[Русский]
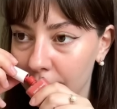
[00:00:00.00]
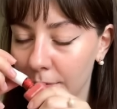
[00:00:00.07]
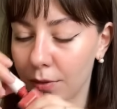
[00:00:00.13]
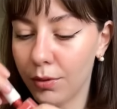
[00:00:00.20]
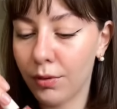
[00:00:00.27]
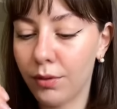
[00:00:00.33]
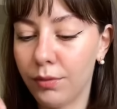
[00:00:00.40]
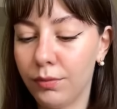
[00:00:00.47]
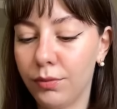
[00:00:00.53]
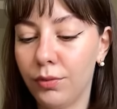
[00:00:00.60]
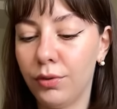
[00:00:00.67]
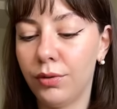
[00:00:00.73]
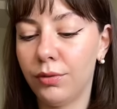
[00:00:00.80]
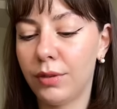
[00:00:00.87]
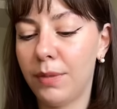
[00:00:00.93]
то
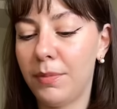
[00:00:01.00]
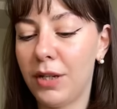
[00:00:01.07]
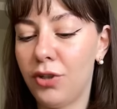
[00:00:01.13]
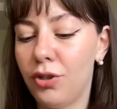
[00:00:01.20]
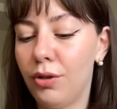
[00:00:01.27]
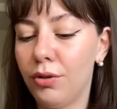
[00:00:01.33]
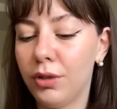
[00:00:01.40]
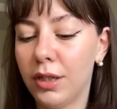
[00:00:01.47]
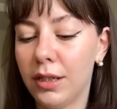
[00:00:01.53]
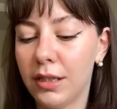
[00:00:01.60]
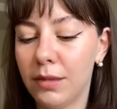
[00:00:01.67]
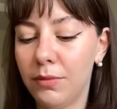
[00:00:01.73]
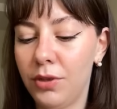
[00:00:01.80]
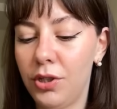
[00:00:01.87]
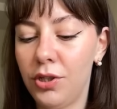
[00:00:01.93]
он, опять же, легкий
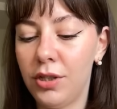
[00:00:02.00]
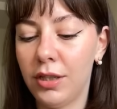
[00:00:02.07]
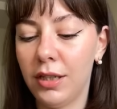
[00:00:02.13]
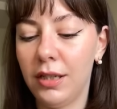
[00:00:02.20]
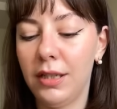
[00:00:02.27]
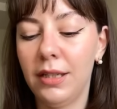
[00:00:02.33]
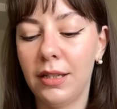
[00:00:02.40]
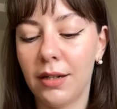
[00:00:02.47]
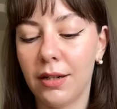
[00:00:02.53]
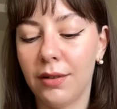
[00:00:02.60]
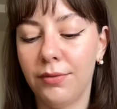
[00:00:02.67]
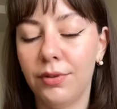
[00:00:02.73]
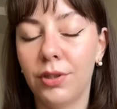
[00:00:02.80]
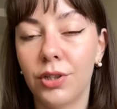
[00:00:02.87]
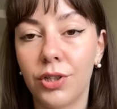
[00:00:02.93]
косметический, не ярко
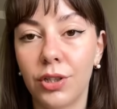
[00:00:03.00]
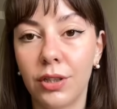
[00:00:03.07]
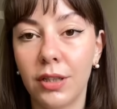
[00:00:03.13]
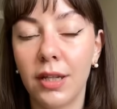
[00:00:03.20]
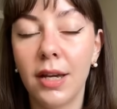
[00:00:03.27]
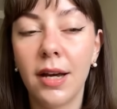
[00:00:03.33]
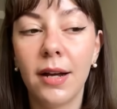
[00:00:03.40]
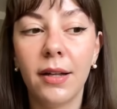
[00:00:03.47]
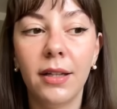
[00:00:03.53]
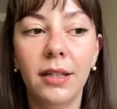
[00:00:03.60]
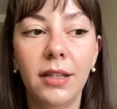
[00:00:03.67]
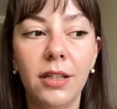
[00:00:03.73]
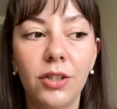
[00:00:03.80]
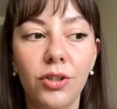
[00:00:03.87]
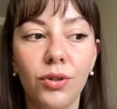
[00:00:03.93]
выраженный. И
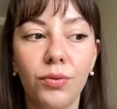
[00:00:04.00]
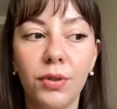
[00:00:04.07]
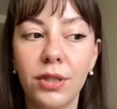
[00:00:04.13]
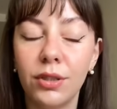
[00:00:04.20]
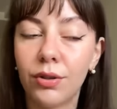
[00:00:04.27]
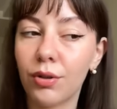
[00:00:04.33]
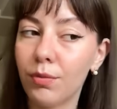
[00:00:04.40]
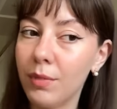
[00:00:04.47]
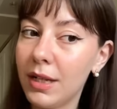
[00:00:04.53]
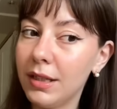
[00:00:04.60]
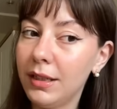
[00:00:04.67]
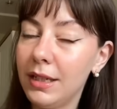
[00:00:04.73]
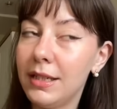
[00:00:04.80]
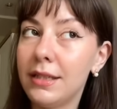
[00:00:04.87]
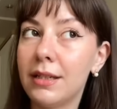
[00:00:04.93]
еще у этих румян
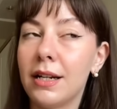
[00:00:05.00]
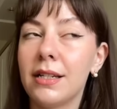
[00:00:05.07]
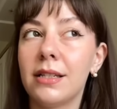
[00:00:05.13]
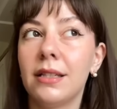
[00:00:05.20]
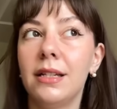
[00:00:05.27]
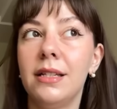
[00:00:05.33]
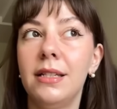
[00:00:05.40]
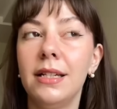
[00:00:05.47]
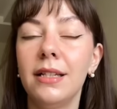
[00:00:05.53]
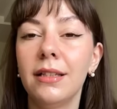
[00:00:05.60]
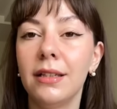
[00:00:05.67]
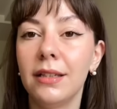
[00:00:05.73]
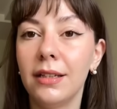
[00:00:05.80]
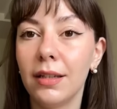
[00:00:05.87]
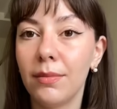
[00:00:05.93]
есть разные
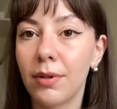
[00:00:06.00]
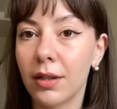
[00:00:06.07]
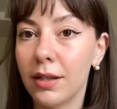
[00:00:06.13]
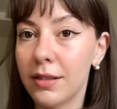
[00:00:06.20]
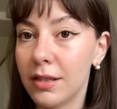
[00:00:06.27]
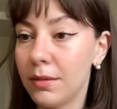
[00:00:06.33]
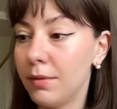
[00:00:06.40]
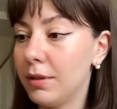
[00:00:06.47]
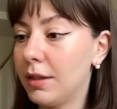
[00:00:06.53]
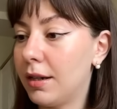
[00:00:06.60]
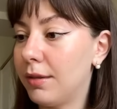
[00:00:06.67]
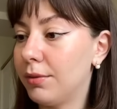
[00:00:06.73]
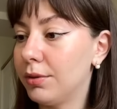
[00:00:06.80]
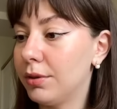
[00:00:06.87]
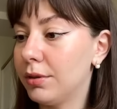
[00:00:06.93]
оттенки, я брала себе,
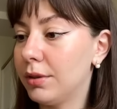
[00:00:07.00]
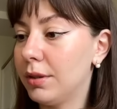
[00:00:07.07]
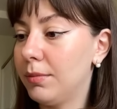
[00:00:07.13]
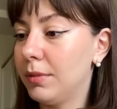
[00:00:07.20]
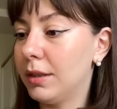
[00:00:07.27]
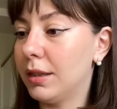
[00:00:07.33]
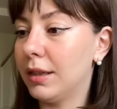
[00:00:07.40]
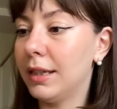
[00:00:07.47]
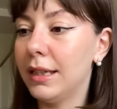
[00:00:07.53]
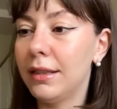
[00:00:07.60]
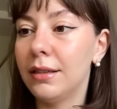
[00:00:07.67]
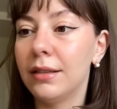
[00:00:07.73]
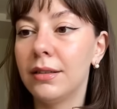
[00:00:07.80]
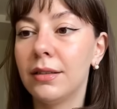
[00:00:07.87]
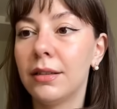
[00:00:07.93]
да, вот именно
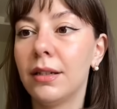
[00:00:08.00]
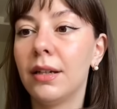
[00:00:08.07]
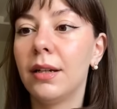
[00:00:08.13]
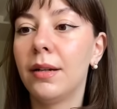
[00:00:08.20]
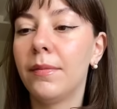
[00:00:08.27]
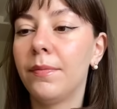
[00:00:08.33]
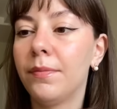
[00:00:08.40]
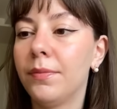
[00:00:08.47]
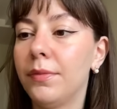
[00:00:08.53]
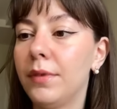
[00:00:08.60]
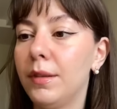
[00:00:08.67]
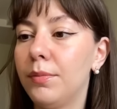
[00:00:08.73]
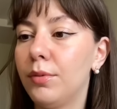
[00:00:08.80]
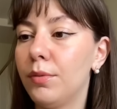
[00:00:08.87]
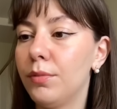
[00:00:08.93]
этот.
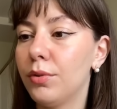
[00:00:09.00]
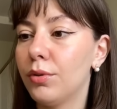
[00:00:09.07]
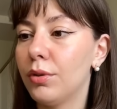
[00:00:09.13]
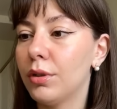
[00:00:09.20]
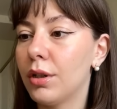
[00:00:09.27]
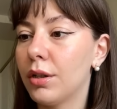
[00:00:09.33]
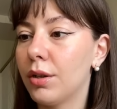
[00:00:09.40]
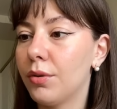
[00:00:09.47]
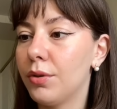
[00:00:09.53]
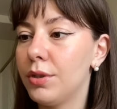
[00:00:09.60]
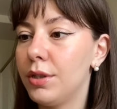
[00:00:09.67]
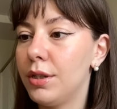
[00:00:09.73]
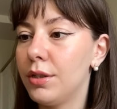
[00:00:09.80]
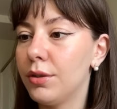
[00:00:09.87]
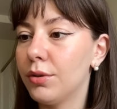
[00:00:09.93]
Не помню только, какой
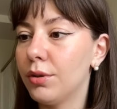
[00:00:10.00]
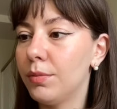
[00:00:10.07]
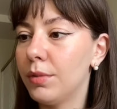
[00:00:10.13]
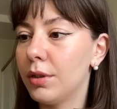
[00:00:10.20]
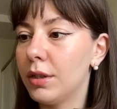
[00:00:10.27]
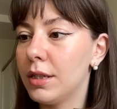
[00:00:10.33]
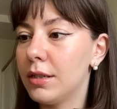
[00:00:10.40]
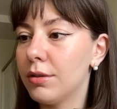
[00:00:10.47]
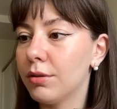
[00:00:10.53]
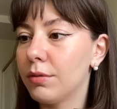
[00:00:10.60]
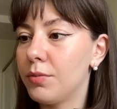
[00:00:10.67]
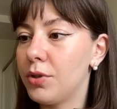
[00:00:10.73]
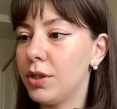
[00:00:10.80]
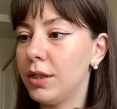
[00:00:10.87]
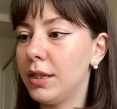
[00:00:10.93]
здесь номер, если он
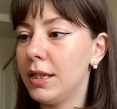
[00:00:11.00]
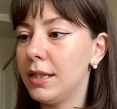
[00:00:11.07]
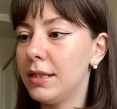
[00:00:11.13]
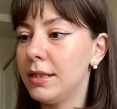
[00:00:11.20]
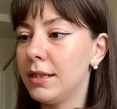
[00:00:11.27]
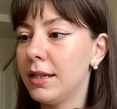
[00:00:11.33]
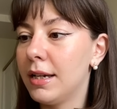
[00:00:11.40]
вообще есть.